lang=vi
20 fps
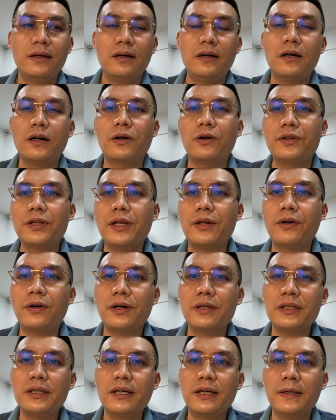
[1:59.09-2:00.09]
Có thể
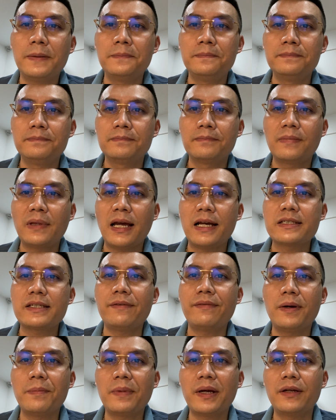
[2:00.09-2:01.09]
nói thì hai
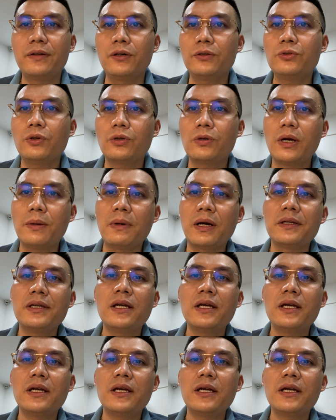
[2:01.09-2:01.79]
sản phẩm này nó thuộc loại bậc